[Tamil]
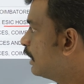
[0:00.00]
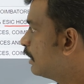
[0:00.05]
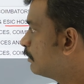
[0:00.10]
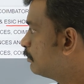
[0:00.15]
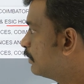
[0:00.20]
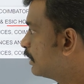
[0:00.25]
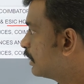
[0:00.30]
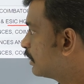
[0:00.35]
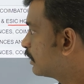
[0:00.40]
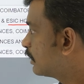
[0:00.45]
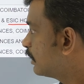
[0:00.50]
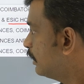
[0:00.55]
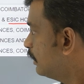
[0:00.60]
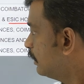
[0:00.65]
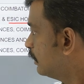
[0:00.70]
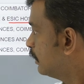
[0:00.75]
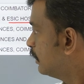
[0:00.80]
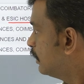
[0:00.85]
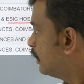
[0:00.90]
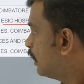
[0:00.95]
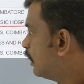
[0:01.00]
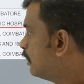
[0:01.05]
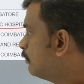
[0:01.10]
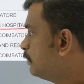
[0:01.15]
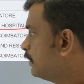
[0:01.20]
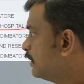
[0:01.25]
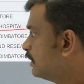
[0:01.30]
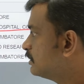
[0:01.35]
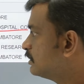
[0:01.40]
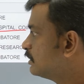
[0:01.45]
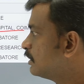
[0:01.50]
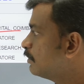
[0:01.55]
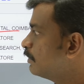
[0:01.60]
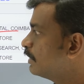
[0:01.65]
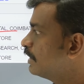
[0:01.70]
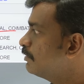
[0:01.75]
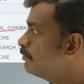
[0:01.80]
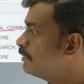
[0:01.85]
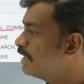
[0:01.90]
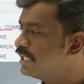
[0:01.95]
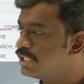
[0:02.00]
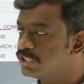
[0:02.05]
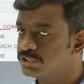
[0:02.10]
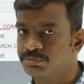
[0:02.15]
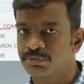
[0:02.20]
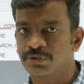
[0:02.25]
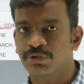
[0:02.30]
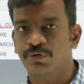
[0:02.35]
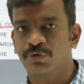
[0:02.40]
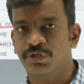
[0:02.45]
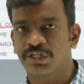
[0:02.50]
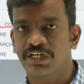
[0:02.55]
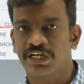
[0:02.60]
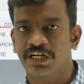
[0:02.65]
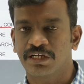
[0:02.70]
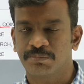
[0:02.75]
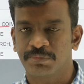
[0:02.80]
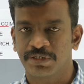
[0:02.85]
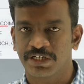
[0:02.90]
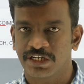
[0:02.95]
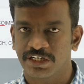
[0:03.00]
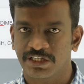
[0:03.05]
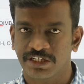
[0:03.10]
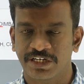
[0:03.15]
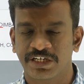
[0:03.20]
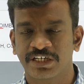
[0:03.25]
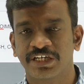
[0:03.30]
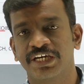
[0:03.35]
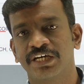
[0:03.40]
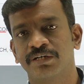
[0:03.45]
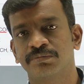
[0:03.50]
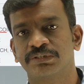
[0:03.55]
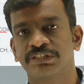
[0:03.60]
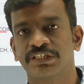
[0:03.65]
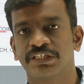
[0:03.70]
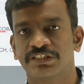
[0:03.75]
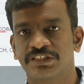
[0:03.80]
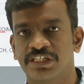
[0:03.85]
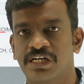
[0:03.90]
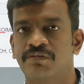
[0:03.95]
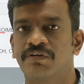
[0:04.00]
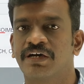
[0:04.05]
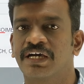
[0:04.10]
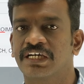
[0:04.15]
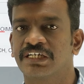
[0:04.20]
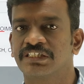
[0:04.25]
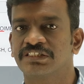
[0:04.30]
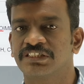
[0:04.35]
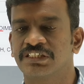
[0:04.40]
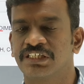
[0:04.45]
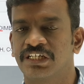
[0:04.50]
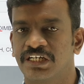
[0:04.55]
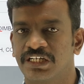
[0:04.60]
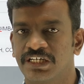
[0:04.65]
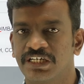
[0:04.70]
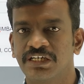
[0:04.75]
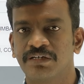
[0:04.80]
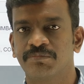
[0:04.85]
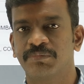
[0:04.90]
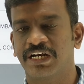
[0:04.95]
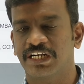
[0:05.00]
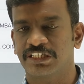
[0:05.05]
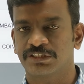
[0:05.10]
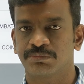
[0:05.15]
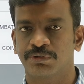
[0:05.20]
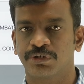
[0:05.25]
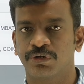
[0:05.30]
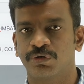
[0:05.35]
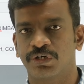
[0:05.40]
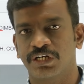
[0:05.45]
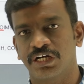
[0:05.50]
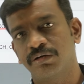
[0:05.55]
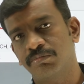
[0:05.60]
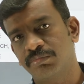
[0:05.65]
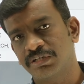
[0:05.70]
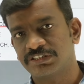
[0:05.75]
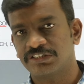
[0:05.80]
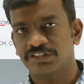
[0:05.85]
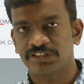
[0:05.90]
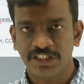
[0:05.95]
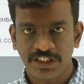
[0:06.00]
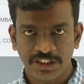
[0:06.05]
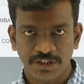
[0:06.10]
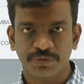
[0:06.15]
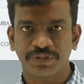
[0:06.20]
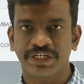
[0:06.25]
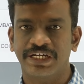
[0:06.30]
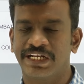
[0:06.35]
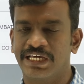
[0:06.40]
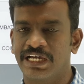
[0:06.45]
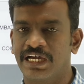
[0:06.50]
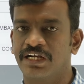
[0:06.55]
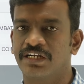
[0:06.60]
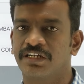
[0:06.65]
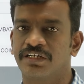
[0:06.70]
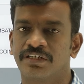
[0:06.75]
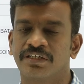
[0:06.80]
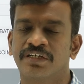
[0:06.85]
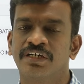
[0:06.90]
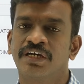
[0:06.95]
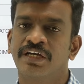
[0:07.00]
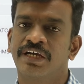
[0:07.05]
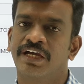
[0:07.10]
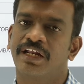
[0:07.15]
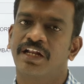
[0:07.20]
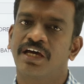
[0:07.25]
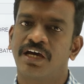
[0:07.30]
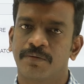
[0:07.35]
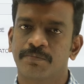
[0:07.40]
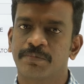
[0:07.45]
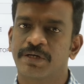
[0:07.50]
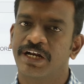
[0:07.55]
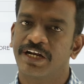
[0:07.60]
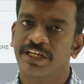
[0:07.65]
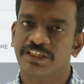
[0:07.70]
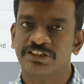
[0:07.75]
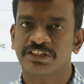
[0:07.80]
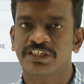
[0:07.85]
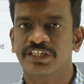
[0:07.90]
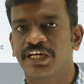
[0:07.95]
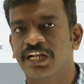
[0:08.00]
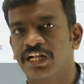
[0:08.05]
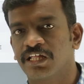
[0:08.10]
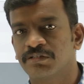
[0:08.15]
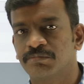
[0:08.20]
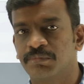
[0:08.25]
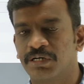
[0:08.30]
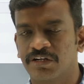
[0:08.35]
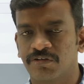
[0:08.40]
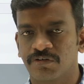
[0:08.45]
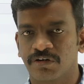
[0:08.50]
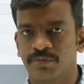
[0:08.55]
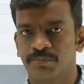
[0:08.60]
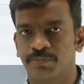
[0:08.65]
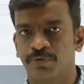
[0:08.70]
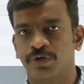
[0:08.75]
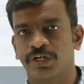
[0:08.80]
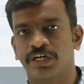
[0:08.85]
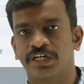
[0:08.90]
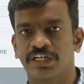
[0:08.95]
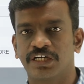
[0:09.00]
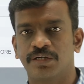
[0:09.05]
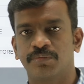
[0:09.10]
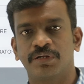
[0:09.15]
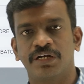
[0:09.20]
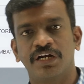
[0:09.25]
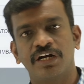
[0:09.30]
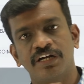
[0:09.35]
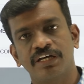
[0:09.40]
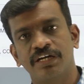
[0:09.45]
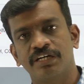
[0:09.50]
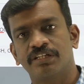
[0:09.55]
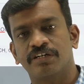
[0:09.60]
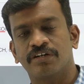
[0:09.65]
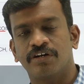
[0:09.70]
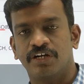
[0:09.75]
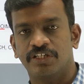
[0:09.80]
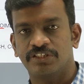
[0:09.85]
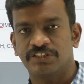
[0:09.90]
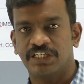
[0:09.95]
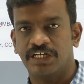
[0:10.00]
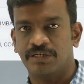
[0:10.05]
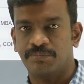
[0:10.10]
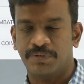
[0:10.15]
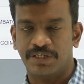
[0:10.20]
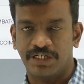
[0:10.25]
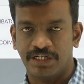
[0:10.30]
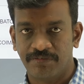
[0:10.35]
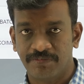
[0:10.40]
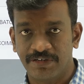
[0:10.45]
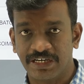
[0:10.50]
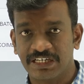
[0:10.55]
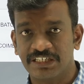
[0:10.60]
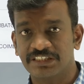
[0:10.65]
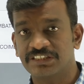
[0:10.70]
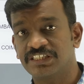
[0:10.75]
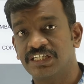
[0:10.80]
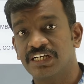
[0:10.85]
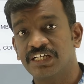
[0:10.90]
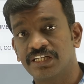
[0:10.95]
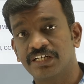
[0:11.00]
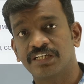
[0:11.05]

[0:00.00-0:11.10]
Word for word: நான் ஆட் பண்ணியிருக்கிறேன் அண்ட் பிஎஸ்ஜினுடைய மேனேஜ்மெண்ட் கோட்டா ஆட் பண்ணியிருக்கிறேன் கேஎம்சிஹெச்சில் வேகன்சி இல்லை மேனேஜ்மெண்ட் கோட்டாவில் பட் ஸ்டில் யூ கேன் ஆட் இட் ஏன்னா அப்கிரேடேஷனுக்கு யாராவது மாணவர்கள் போனாங்க அப்படின்னா நீங்கள் அந்த காலேஜையும் ஆட் பண்ணலாம் வேகன்சியில்